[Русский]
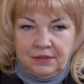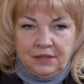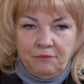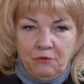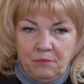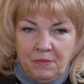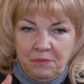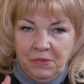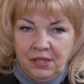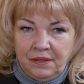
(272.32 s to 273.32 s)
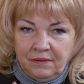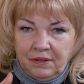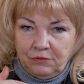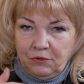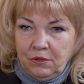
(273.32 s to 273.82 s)
того момента, в
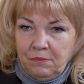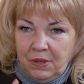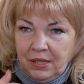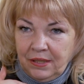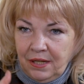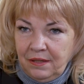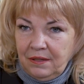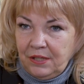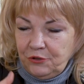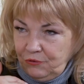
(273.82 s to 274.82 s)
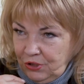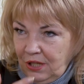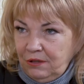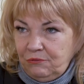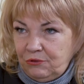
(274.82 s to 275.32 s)
котором она
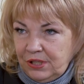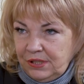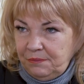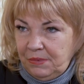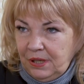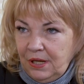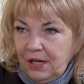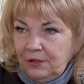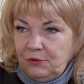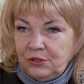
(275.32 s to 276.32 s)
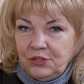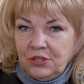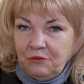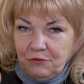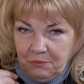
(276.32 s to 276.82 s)
ощущала уже себе. То есть
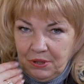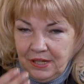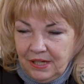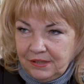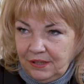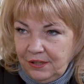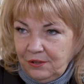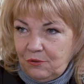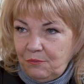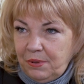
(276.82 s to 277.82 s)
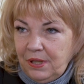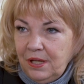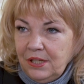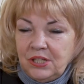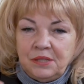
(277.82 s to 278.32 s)
сначала у нее была ясельная группа,
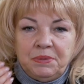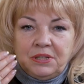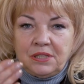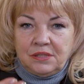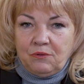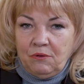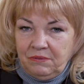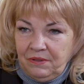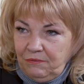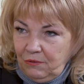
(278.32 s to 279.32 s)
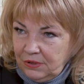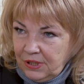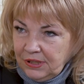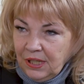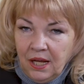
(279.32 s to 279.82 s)
сейчас подростковый
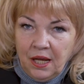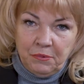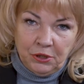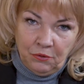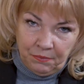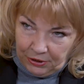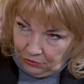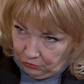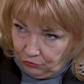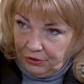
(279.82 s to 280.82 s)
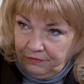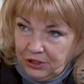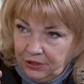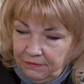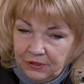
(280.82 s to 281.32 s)
возраст, потом пойдет уже
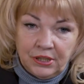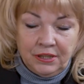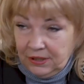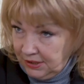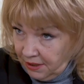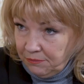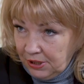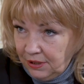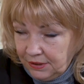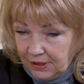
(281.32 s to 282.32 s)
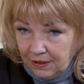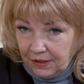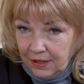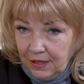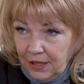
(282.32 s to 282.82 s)
выше и выше. Это на самом деле вот так.
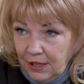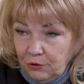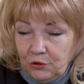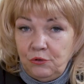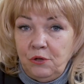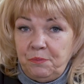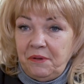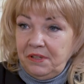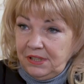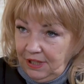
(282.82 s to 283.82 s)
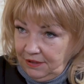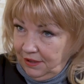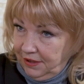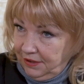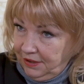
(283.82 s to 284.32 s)
Это да. То есть у нее
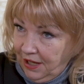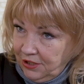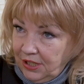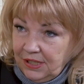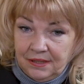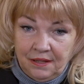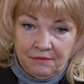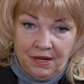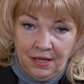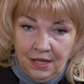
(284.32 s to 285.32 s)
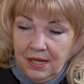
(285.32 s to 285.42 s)
поведение, даже и слова